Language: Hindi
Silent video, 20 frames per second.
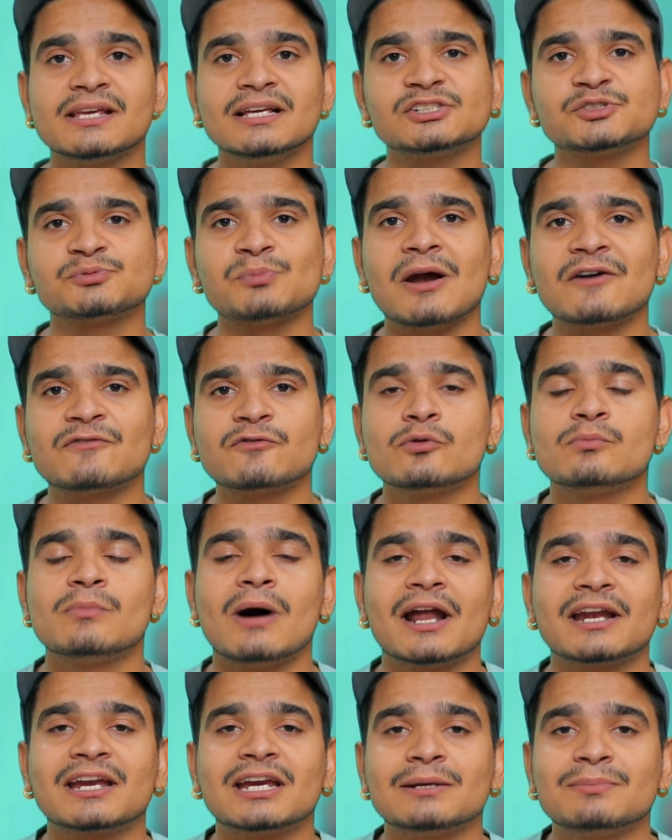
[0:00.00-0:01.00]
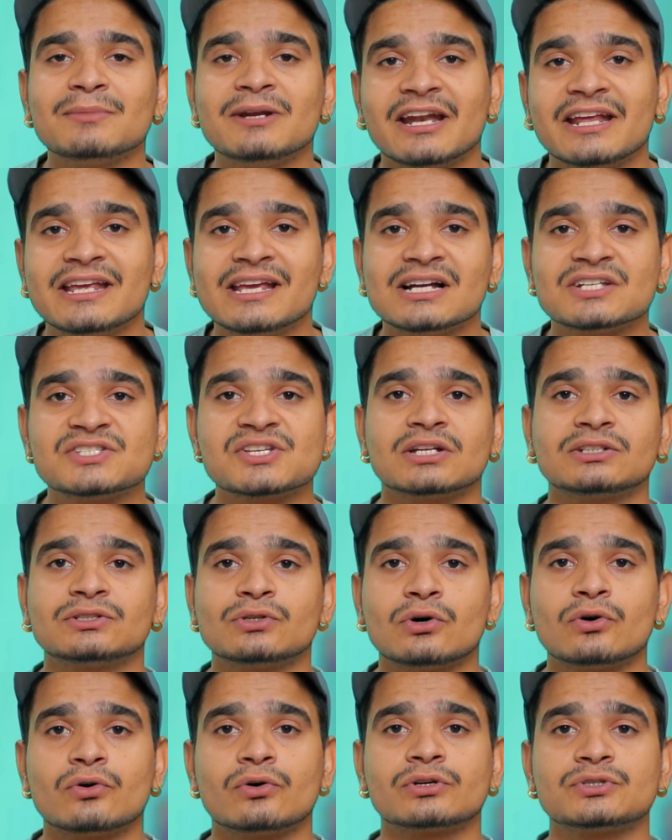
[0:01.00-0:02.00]
ये स्मार्टफोन मार्केट में नहीं आ
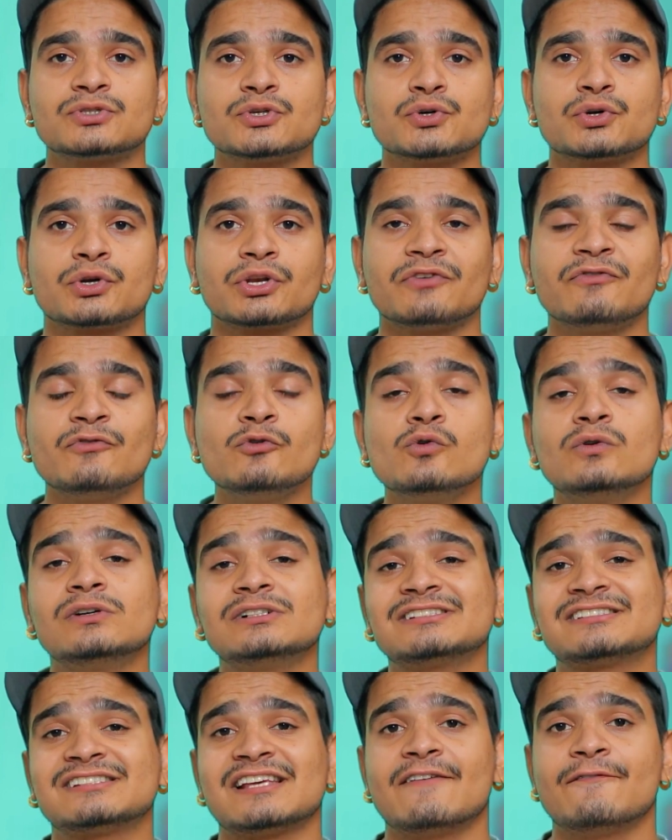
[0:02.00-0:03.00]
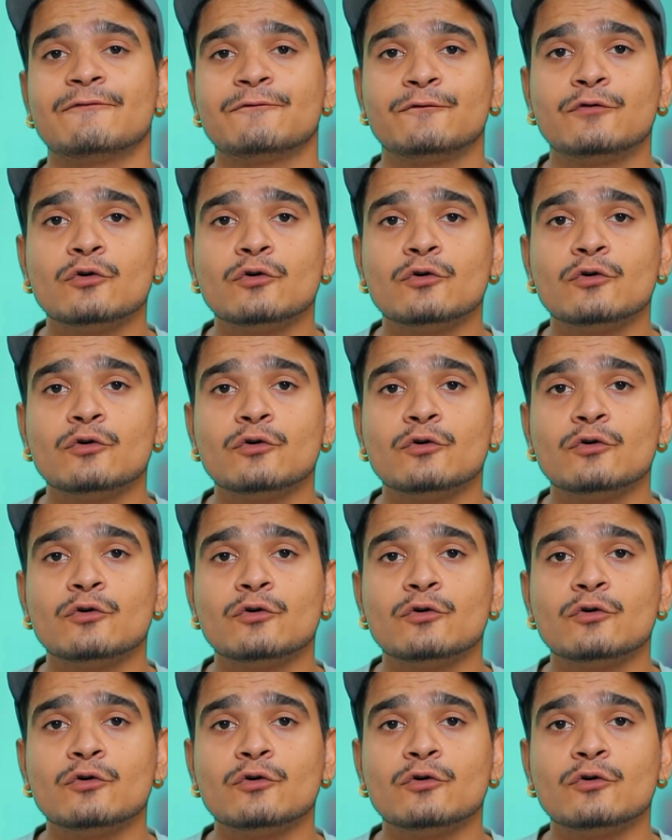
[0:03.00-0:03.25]
जाता और जो रिव्यूअर्स हैं